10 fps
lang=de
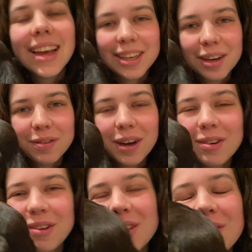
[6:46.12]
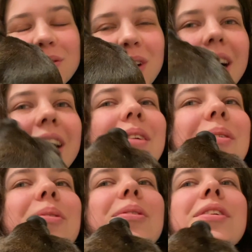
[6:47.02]
ich hoffe, er hat euch gefallen.
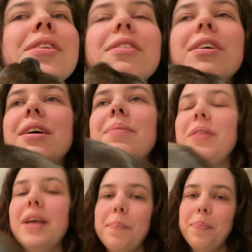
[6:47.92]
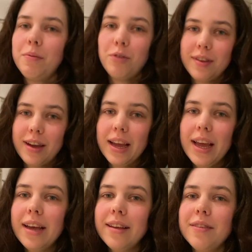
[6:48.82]
Und ähm, ja, dann würde ich sagen,
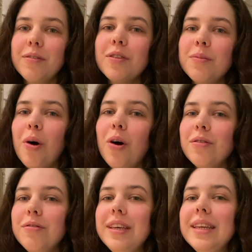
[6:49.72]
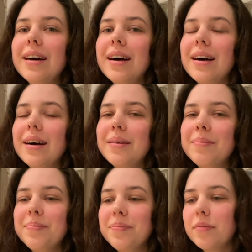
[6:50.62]
sehen wir uns morgen wieder.
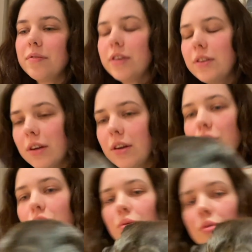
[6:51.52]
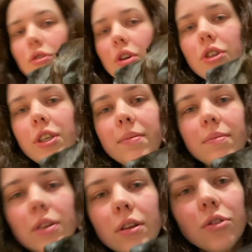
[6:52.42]
Willst du auch noch Tschö, Georgie?
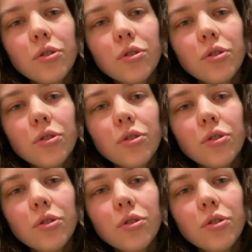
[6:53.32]
Willst du auch noch